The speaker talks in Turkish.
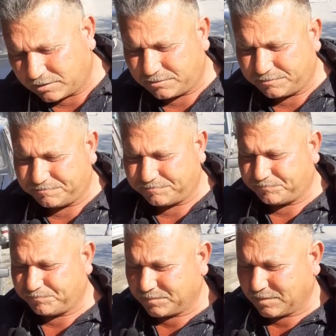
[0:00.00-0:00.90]
Nasıl
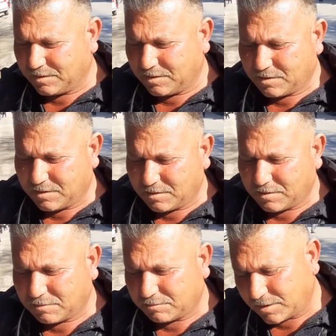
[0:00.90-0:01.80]
ödemeyi düşünüyorsunuz
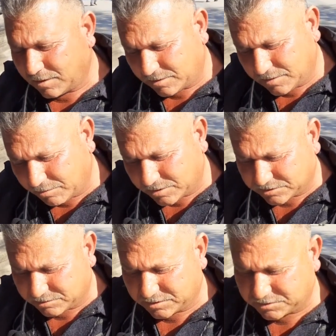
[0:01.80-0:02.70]
borçlarınızı? Vallahi
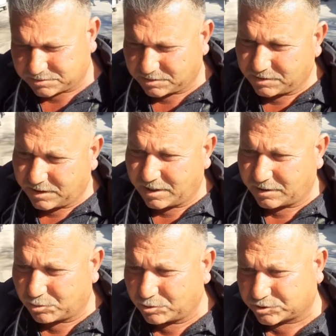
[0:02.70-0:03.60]
yavaş yavaş e,
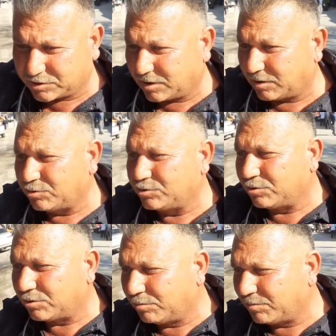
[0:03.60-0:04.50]
eğer olursa
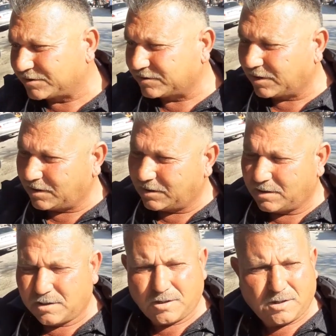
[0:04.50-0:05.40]
ödüyor olmazsa
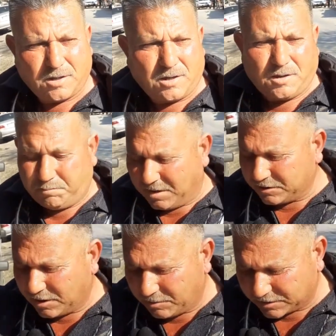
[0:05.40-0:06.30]

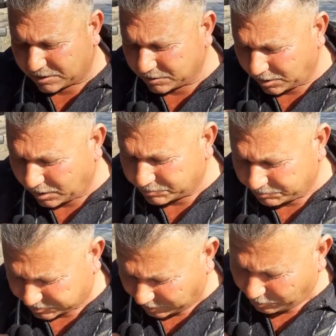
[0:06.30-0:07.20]
ben devletten daha
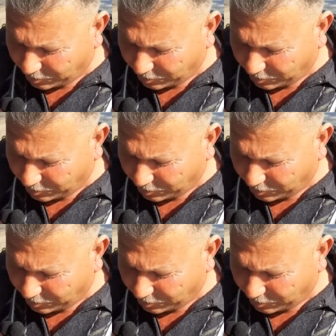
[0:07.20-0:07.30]
bir şey